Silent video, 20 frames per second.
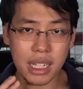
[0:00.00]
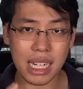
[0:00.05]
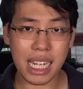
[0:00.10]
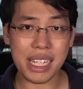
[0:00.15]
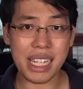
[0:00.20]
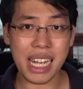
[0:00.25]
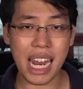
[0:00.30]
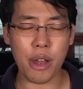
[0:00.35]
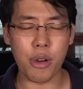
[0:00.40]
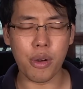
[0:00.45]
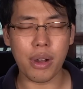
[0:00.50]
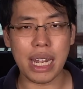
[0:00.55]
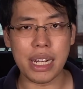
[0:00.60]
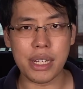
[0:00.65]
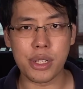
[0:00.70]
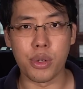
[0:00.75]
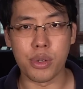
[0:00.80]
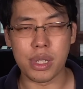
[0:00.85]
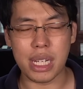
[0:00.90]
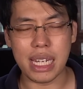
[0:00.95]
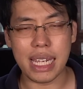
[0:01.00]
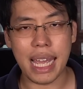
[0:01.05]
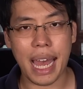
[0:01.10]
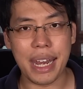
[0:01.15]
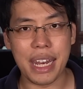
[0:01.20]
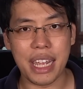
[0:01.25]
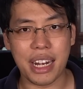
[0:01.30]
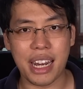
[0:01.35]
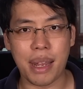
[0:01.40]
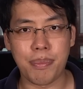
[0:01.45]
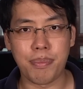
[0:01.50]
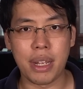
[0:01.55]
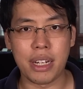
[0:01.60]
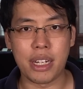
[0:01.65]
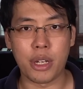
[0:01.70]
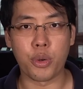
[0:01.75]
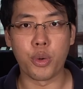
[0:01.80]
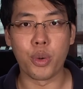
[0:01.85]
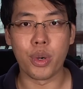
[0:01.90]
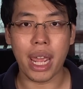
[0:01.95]
ลักษณะของการส่งสัญญาณเนี่ยครับใน
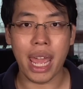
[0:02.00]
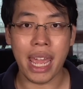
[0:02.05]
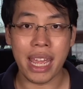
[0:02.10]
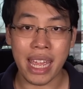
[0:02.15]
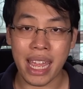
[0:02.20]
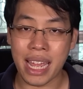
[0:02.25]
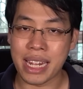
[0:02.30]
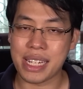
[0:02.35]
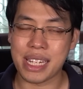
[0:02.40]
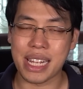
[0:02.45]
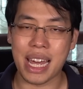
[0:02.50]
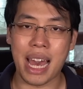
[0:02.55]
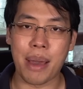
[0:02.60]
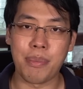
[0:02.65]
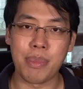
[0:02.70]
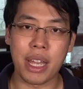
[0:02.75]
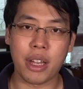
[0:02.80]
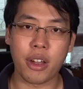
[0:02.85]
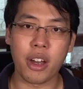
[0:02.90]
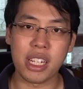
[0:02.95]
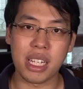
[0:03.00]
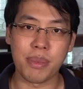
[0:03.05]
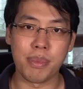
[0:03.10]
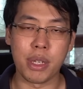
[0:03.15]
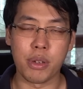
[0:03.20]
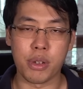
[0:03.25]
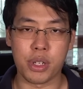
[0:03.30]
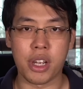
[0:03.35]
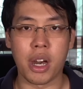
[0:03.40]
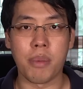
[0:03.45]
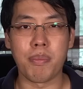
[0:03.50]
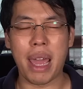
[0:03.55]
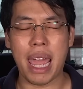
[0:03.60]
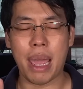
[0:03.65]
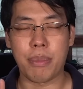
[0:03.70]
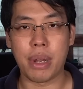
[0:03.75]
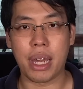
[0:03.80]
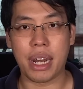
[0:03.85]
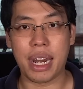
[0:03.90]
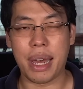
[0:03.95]
ตระกูล AES 3เนี่ยก็จะมีอยู่ 2 แบ
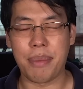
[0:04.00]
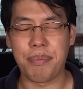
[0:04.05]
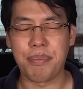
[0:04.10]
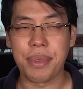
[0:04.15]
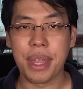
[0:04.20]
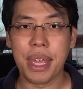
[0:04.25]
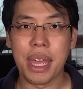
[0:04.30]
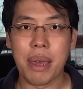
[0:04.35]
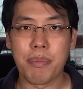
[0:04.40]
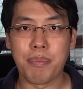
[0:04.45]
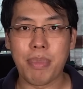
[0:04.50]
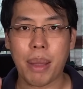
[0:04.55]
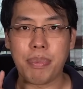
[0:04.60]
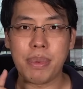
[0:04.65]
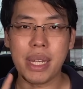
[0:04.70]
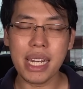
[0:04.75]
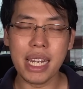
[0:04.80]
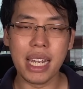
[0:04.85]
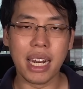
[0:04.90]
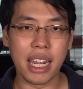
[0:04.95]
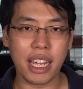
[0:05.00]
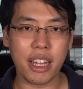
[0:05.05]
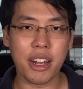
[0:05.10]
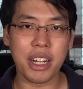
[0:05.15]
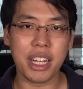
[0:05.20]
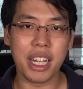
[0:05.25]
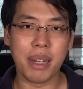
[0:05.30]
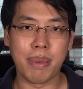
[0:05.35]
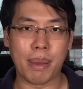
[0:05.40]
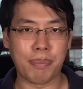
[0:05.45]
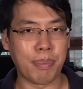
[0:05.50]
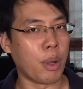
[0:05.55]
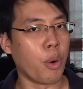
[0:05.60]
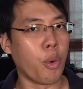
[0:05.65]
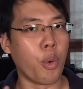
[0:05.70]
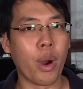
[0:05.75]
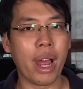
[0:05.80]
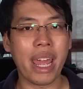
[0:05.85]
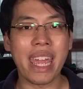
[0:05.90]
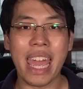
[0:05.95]
บนะครับ แบบที่ 1 เลยก็คือแบบเป็น
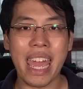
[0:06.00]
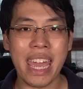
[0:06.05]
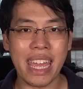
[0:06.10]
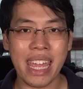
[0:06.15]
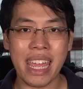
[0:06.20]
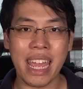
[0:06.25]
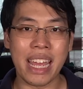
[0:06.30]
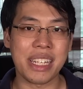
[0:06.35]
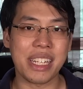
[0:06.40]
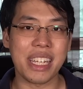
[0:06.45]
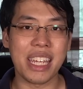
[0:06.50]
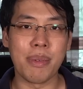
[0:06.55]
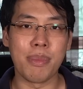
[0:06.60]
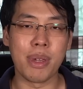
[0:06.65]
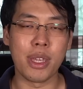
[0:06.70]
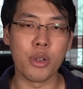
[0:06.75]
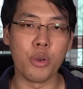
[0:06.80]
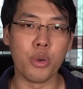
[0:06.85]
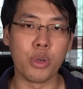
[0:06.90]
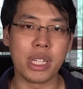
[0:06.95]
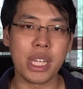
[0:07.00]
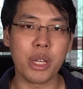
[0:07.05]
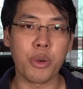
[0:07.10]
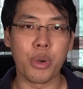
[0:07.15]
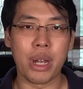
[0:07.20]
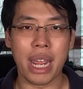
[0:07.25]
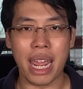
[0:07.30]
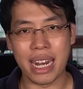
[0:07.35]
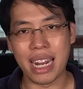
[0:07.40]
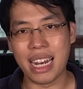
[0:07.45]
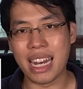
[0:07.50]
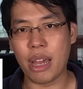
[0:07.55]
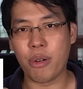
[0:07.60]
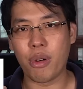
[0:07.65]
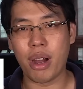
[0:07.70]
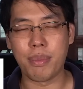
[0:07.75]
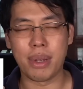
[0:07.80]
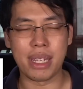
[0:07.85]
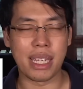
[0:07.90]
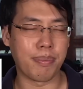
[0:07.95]
หัว AES EBU ที่คุณเห็นนั่นแหละ
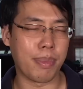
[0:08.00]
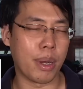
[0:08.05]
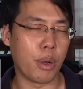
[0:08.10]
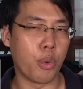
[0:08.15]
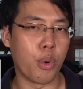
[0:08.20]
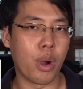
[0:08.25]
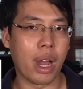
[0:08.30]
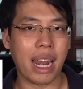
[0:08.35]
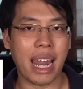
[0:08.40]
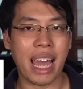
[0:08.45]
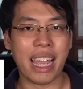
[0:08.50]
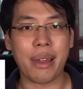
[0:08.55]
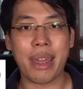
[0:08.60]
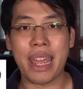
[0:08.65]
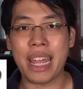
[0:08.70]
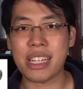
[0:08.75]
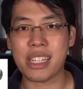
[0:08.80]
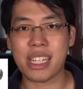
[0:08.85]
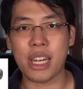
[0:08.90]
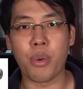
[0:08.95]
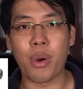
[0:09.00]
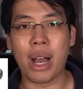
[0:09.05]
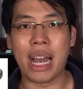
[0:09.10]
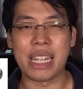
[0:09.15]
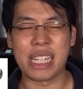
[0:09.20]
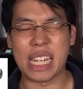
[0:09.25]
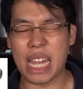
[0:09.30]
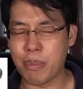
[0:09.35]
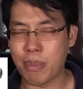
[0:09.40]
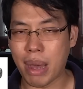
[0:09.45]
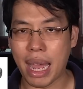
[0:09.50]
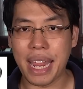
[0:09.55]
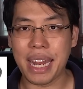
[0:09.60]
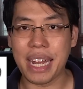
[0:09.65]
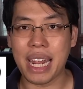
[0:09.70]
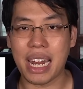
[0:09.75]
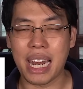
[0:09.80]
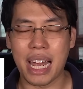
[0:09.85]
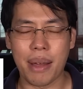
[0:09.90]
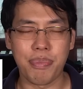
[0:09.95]
ว่ามันจะเป็นหัวคล้ายกับ XLR สายไม้
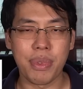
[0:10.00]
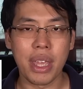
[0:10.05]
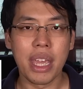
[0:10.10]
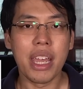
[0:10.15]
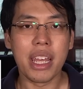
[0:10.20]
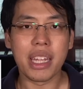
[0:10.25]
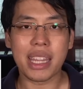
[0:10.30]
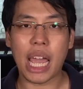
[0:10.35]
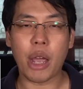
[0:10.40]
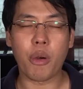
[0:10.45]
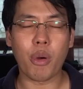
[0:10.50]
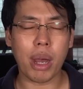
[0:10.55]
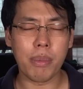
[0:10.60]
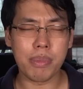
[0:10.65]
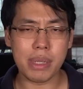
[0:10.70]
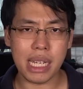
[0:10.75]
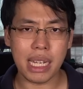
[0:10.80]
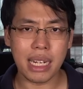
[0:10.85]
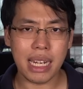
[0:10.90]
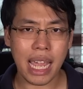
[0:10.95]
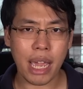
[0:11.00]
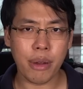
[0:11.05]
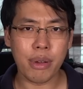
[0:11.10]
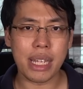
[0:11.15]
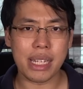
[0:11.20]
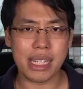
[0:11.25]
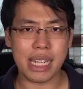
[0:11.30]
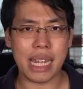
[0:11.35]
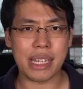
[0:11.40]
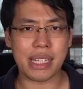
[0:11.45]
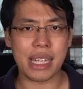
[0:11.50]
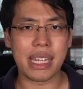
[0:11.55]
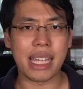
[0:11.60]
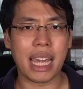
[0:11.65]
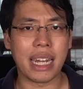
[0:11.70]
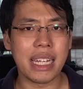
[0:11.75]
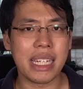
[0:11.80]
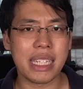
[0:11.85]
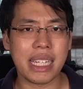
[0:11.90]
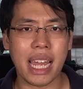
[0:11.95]
นะครับแต่ความจริงแล้วเนี่ยสายสัญ
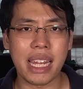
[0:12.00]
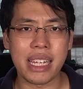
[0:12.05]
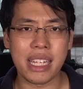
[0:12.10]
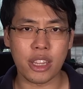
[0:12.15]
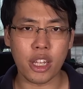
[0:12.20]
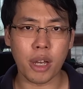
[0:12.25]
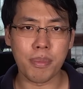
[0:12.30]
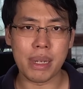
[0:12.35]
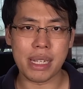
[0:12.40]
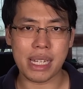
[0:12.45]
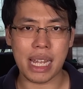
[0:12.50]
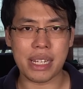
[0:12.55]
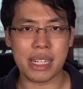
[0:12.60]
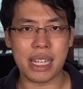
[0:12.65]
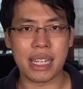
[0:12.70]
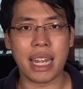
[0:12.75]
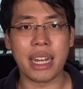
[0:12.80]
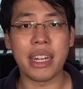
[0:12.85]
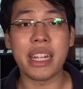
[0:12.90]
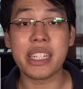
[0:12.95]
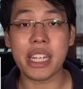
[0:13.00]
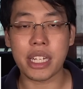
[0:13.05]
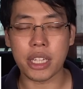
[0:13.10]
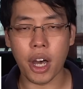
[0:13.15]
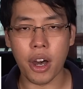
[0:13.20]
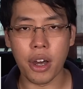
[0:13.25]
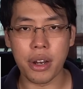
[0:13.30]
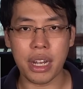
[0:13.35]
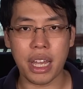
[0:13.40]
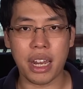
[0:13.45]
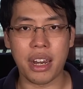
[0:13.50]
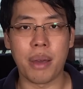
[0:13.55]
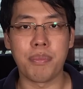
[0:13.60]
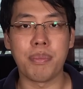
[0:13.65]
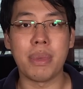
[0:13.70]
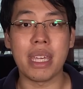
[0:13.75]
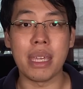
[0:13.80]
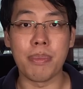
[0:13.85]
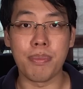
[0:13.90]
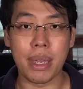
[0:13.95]
ญาณที่ใช้จะต้องเป็นสายสัญญาณดิจิตอลนะครับ
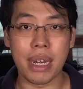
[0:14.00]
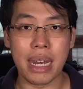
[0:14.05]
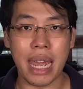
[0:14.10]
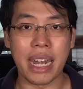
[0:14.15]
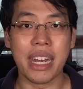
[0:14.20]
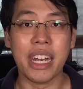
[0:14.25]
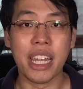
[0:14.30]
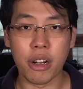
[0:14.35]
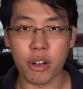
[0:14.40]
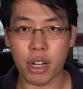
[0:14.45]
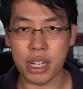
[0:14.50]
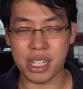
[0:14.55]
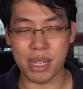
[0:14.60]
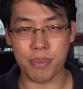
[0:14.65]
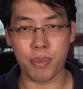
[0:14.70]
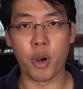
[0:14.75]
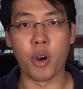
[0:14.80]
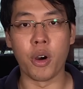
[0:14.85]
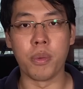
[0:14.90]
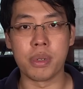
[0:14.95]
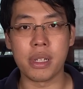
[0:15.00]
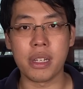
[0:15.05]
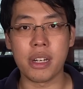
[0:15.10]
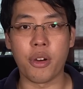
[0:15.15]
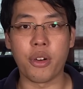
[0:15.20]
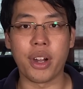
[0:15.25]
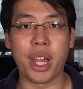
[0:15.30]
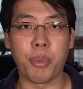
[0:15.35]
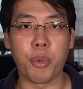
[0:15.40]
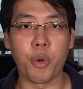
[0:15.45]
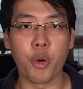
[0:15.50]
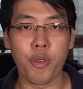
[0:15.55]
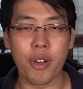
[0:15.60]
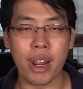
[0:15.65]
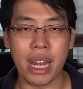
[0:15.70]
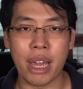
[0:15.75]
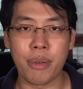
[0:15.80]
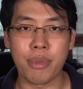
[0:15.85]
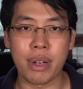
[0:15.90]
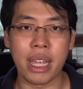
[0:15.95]
มีอิมพีแดนซ์110 โอห์มซึ่งเราเคยพูด
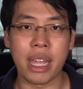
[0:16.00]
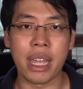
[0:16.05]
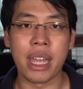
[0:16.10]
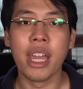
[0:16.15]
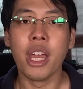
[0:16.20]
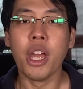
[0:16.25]
ไว้แล้วใน